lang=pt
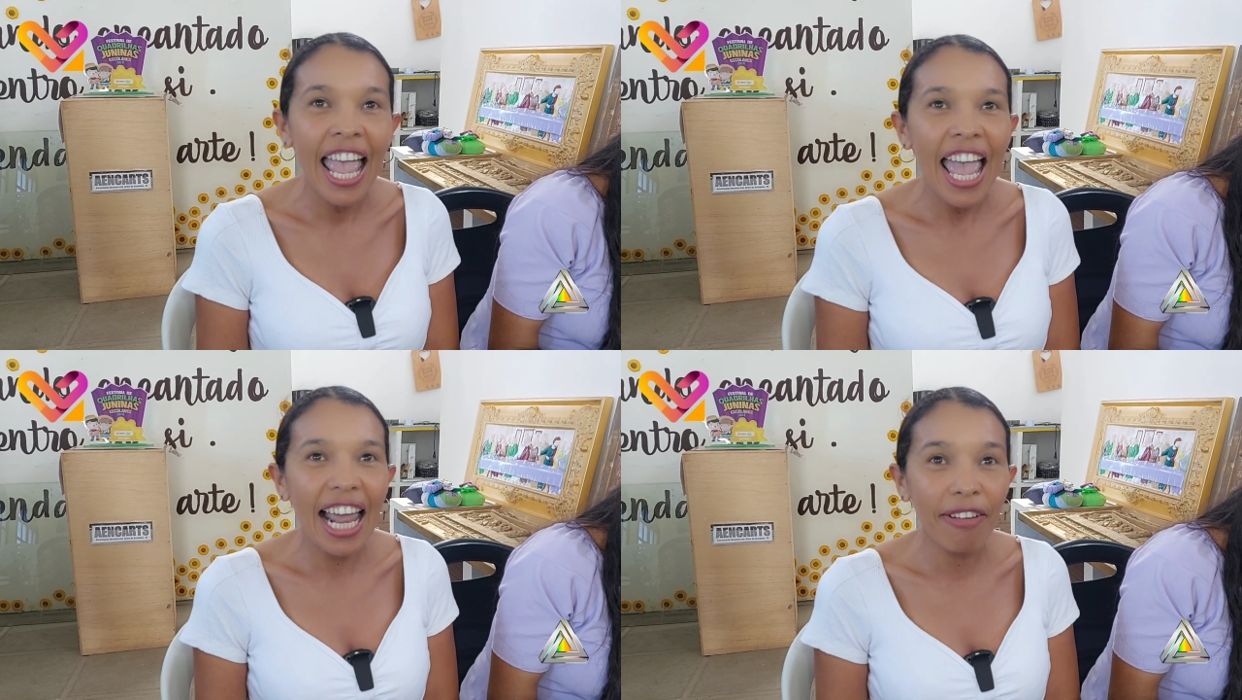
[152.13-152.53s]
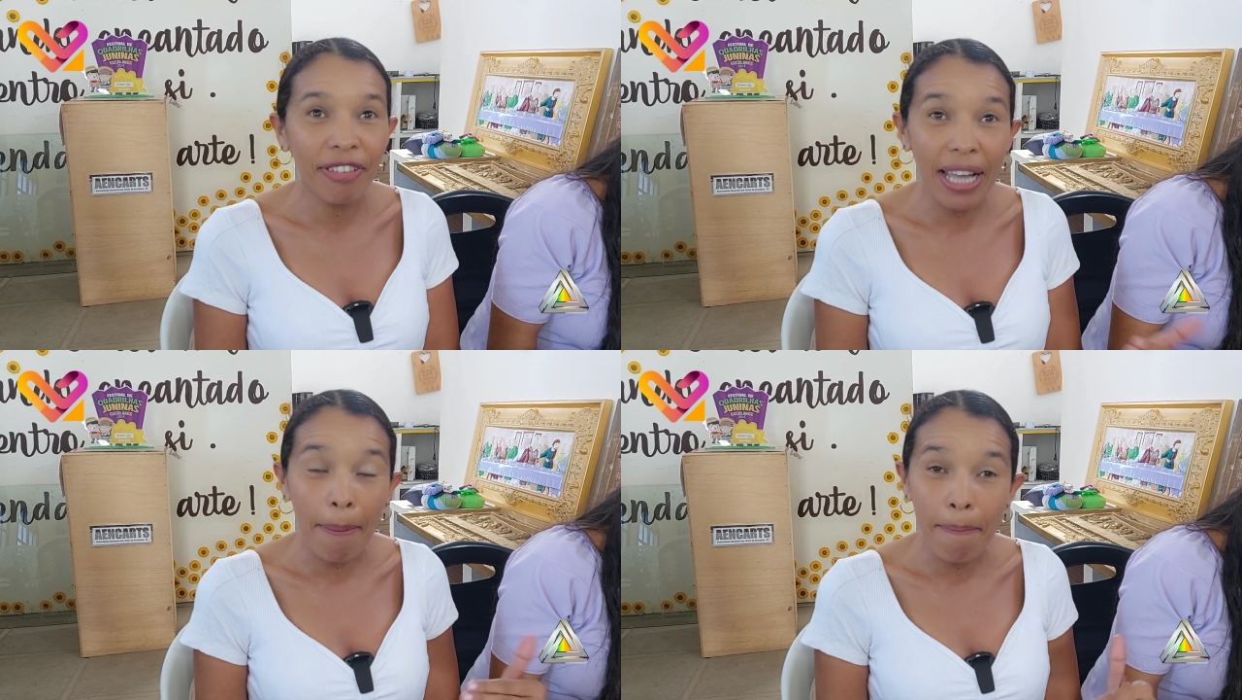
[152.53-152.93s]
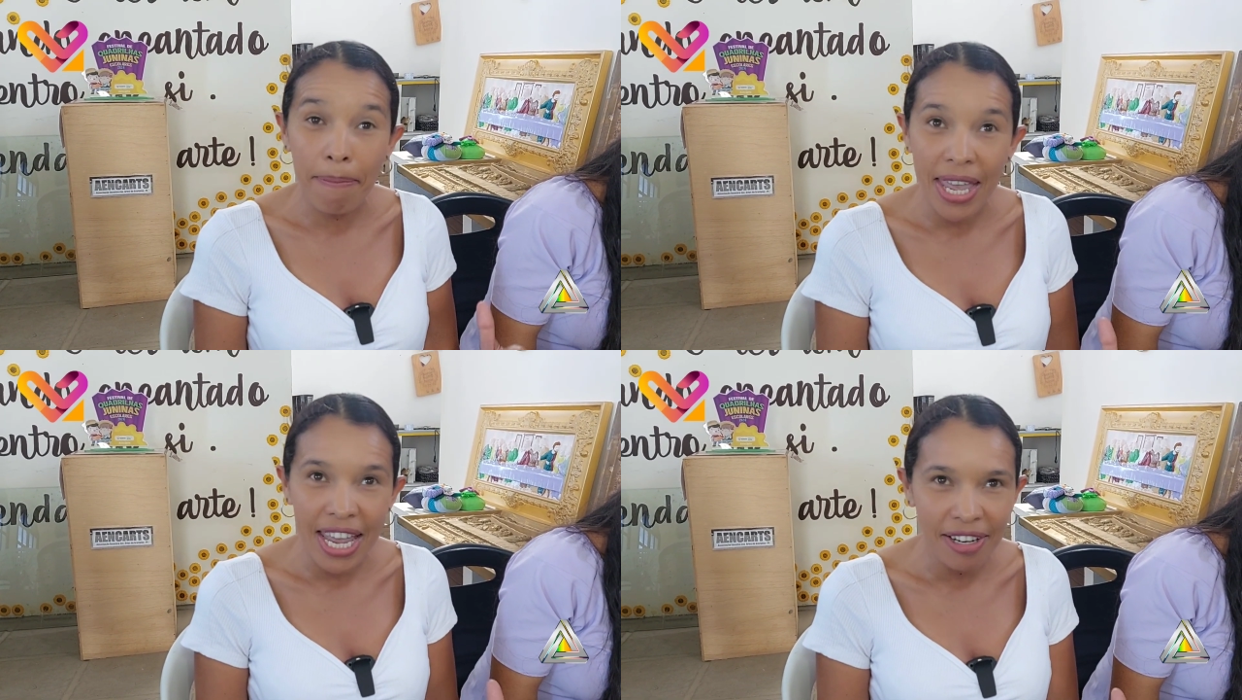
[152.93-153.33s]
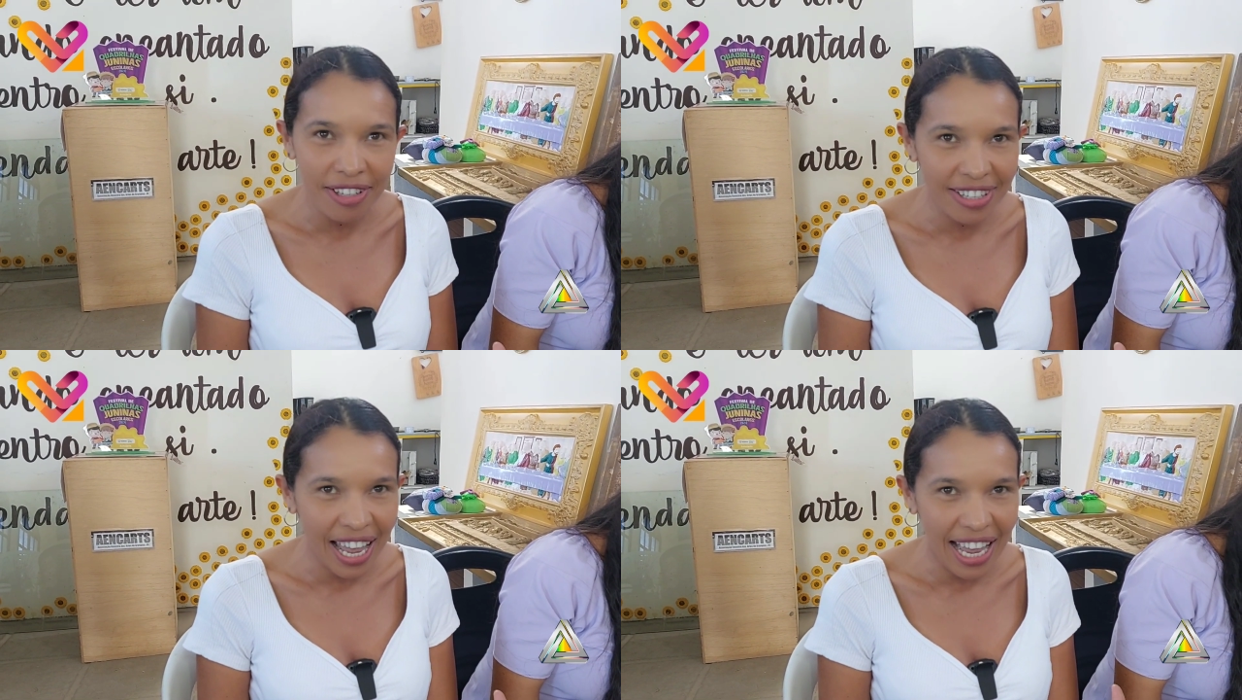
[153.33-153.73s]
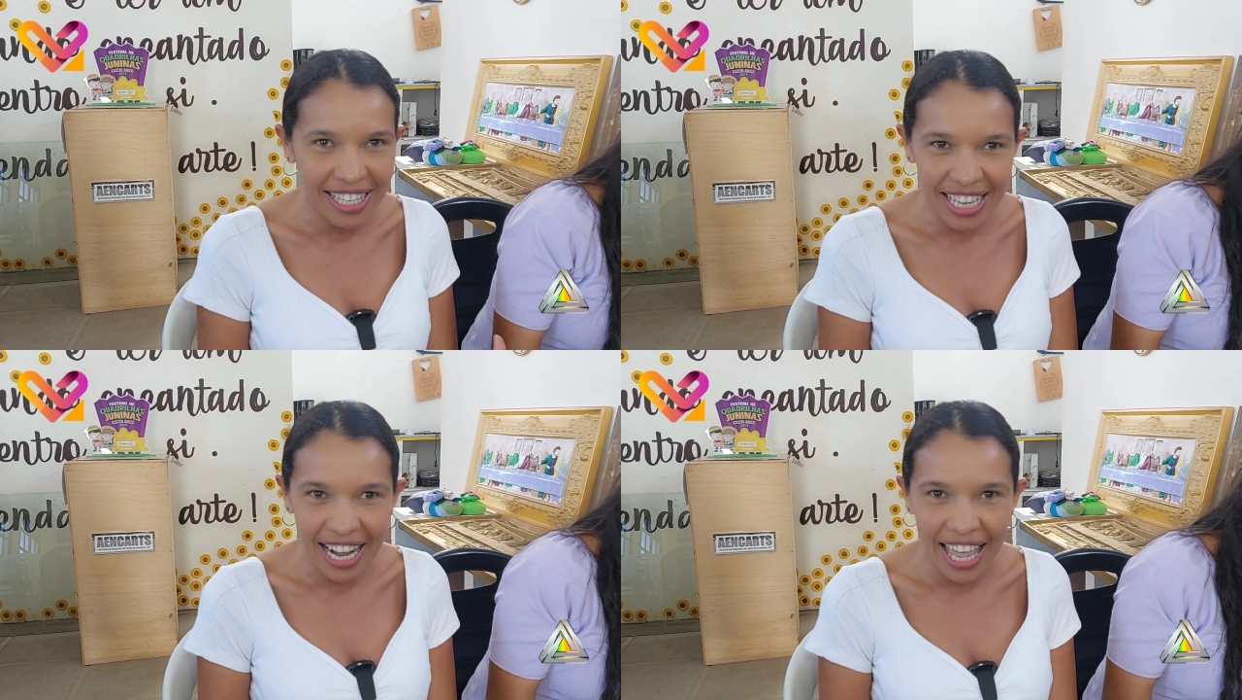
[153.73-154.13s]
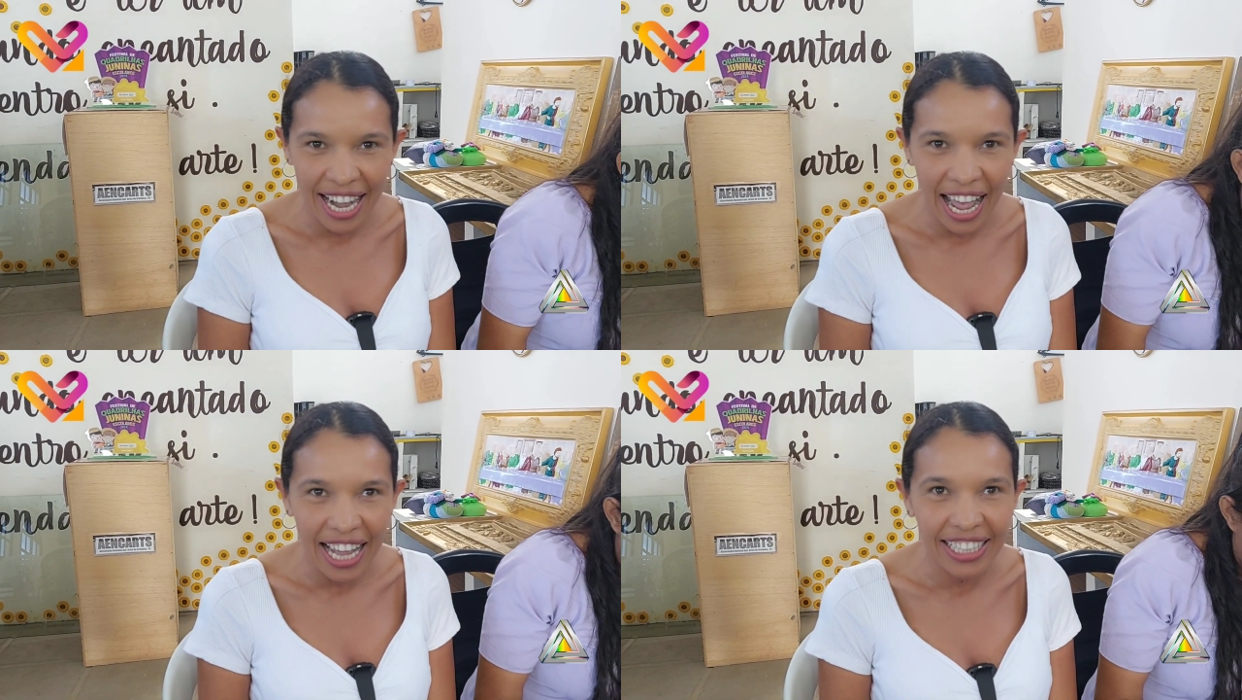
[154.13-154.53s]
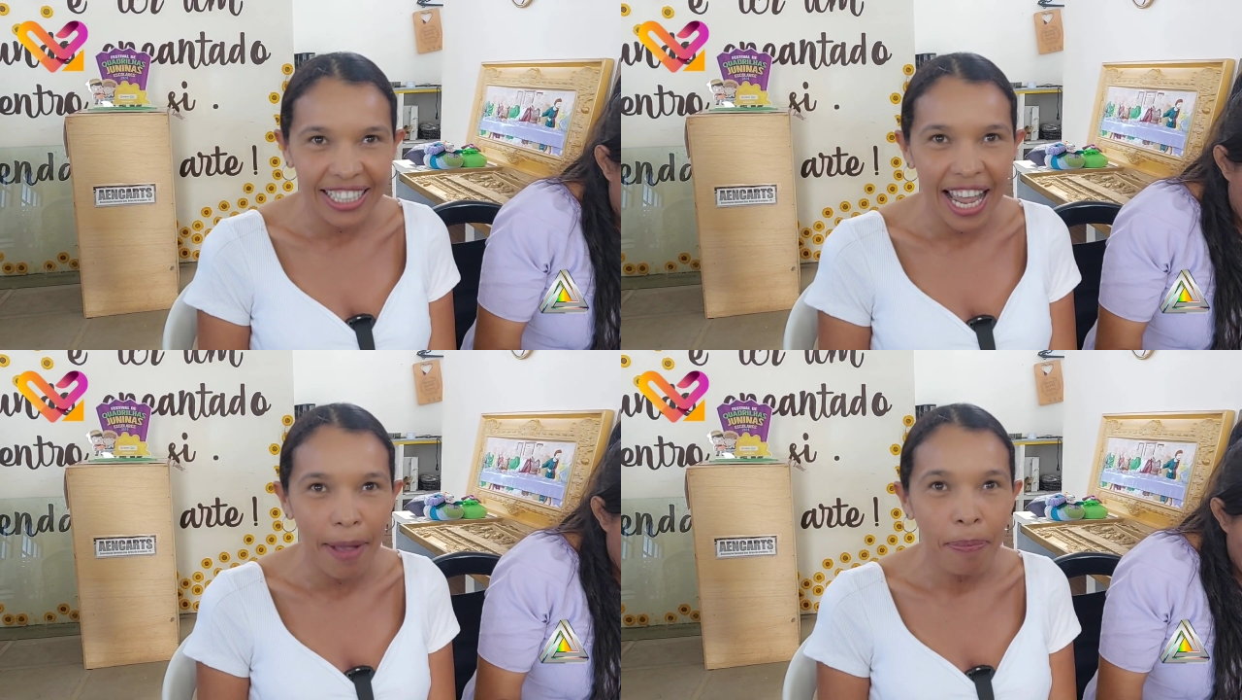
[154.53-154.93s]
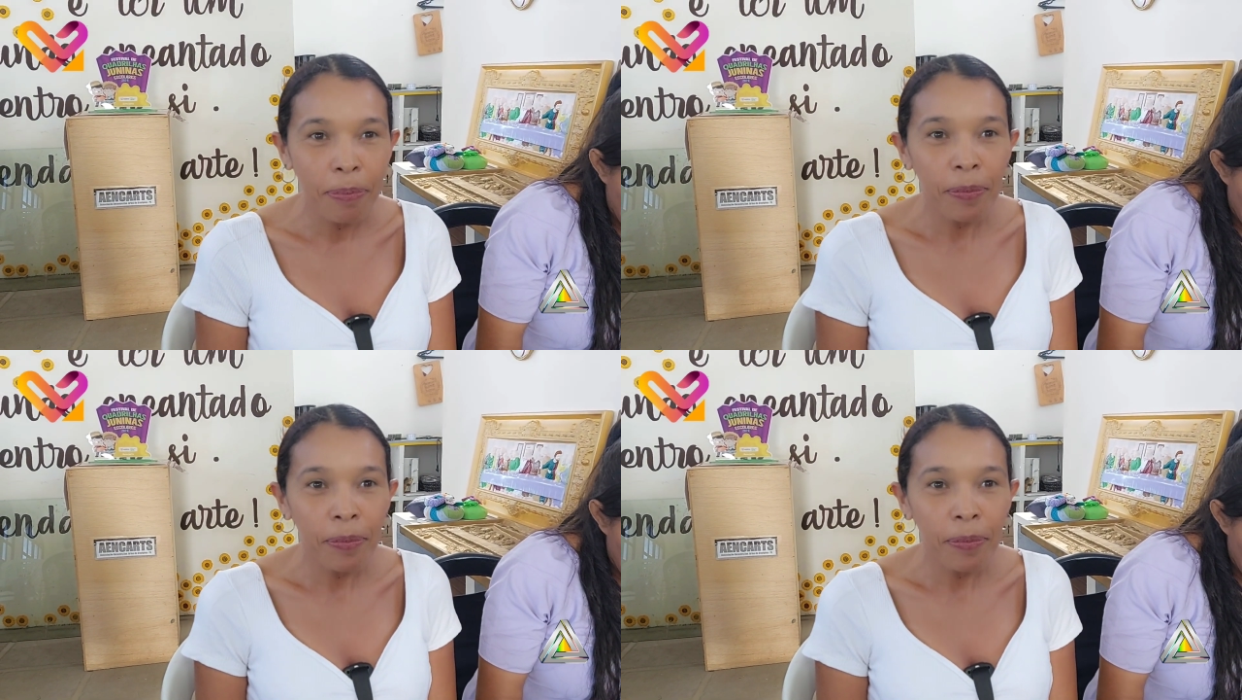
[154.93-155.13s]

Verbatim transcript: ela ficar menos acelerada, né?